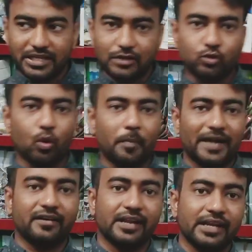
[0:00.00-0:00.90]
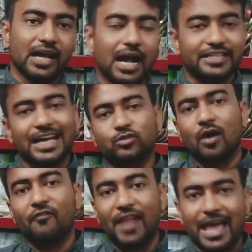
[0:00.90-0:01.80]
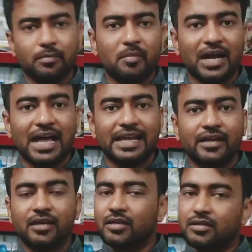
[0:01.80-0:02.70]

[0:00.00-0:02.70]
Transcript: या दो पैटर्न है या तो आप फ्लैट में मंगा लें